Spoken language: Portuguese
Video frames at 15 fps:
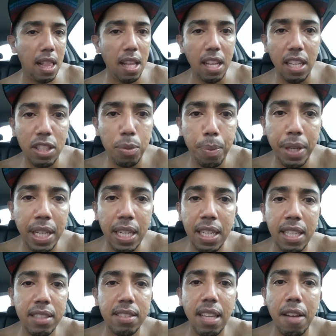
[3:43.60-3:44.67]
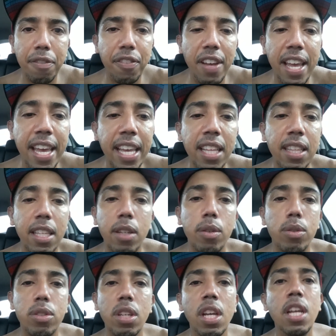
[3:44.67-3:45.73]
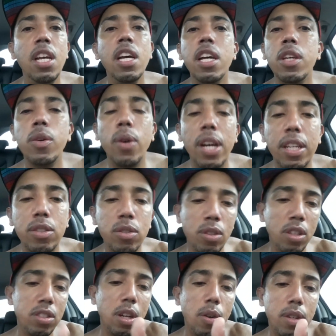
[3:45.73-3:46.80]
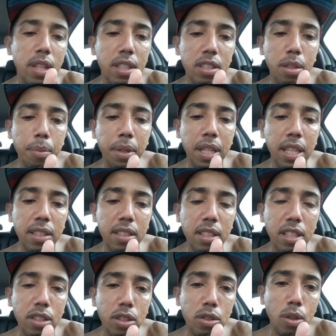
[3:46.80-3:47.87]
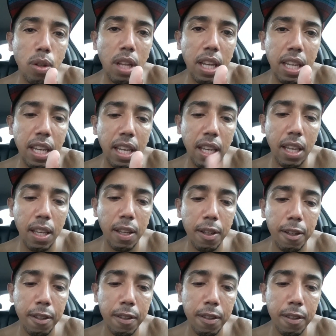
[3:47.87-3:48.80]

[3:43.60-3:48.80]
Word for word: A esperança, a fé é em Deus. E o resto nós alcança, beleza? Deixa seu like aí.